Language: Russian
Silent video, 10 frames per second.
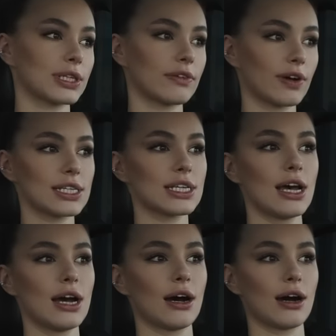продавать
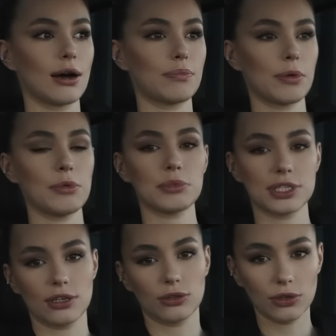а, помимо
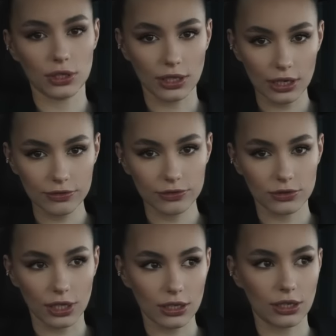территории РФ,
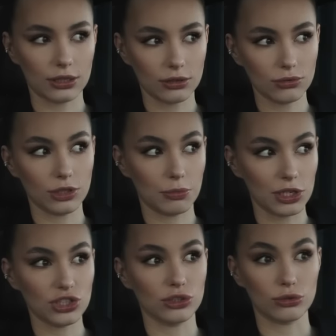так как ну,
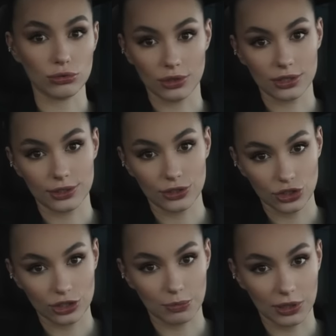небольшие трудности
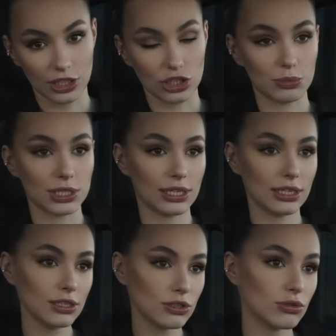сейчас с продажами за
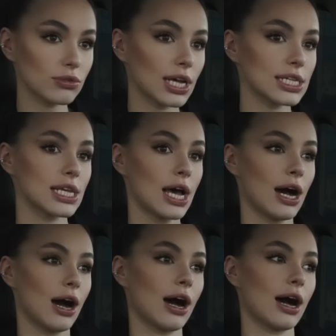границу у нас,
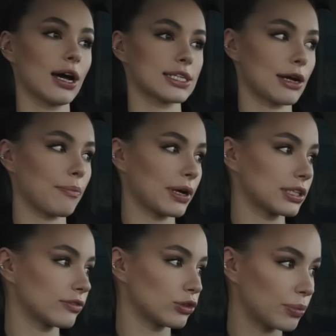а с
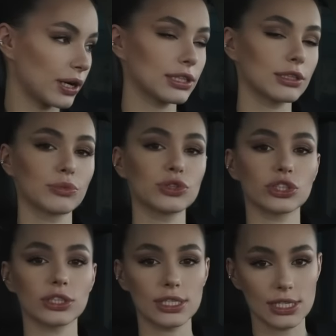компанией в Дубае ты
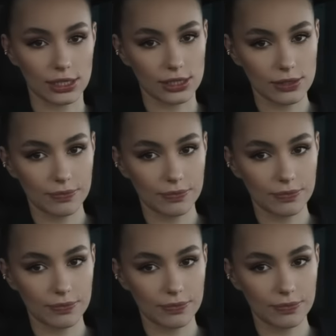можешь это делать.